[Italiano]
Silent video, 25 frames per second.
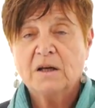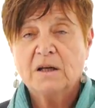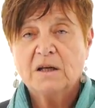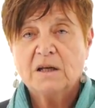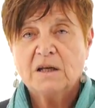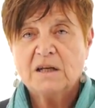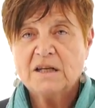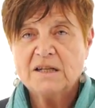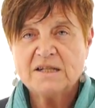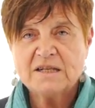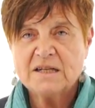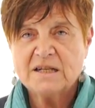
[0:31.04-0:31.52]

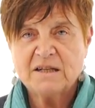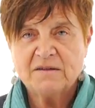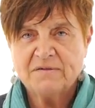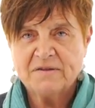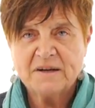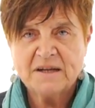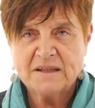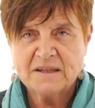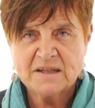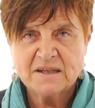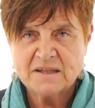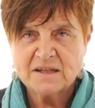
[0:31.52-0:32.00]
il genere
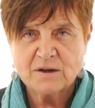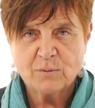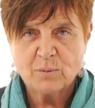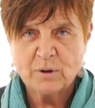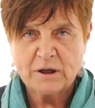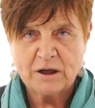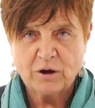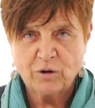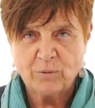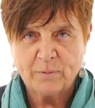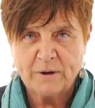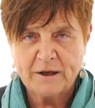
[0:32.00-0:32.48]
fantasy è
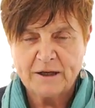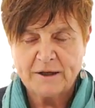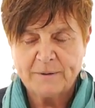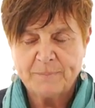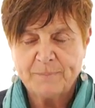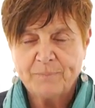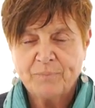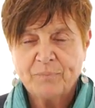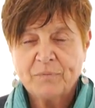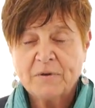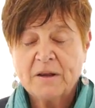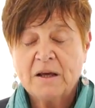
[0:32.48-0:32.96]
quella roba lì.
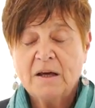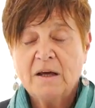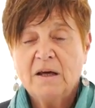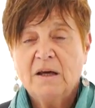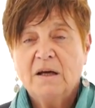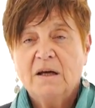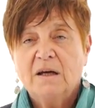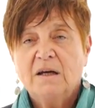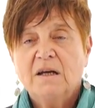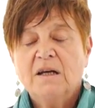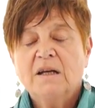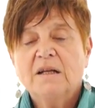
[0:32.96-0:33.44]

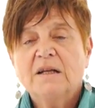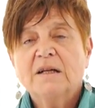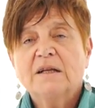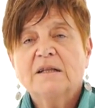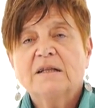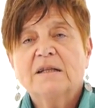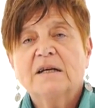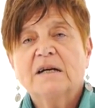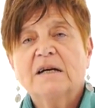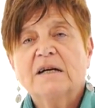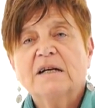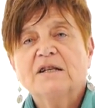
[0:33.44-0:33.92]
In
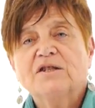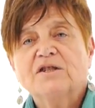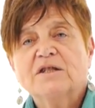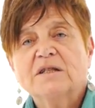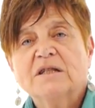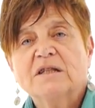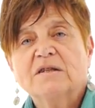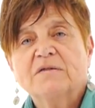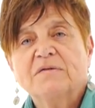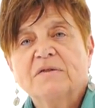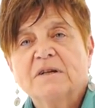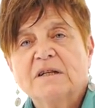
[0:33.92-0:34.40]
realtà il
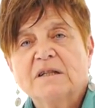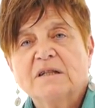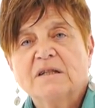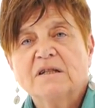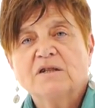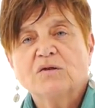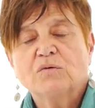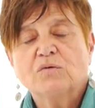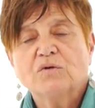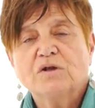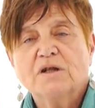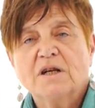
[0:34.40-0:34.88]
genere
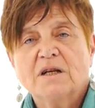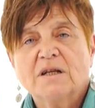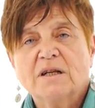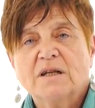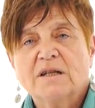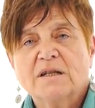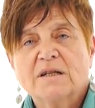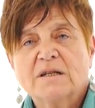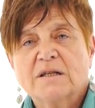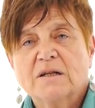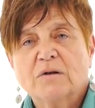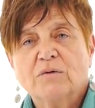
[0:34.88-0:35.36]
fantasy è un
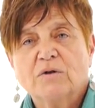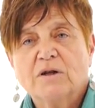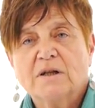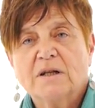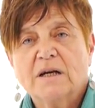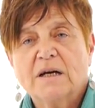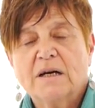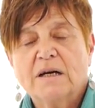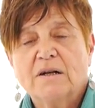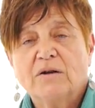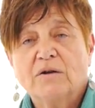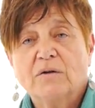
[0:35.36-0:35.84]
genere
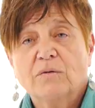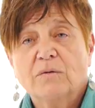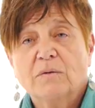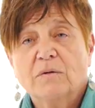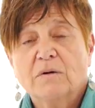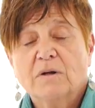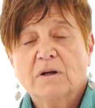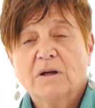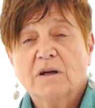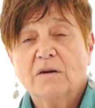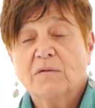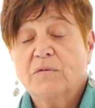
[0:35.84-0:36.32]
straordinario
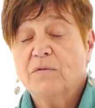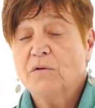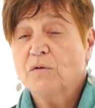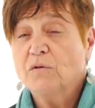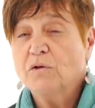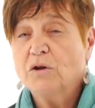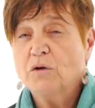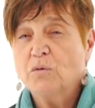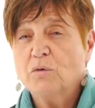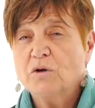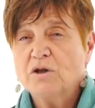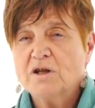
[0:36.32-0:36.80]
che
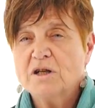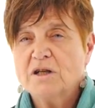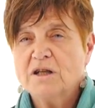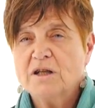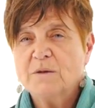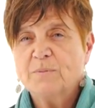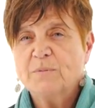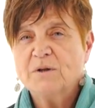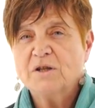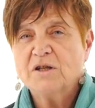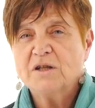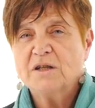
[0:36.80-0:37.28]
fonde due
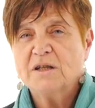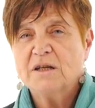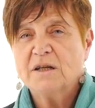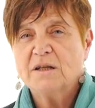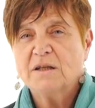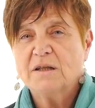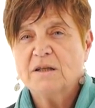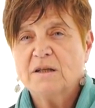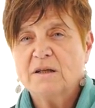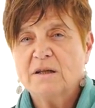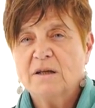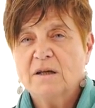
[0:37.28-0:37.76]
generi
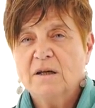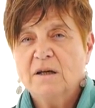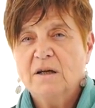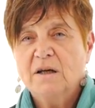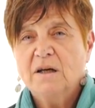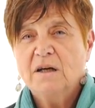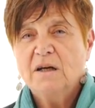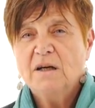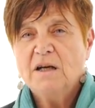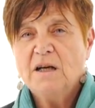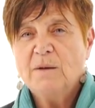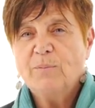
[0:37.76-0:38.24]
precedenti,
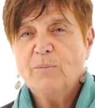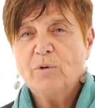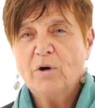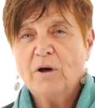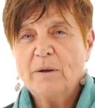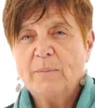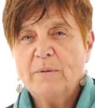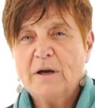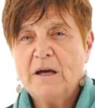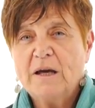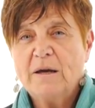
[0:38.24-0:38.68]
il poema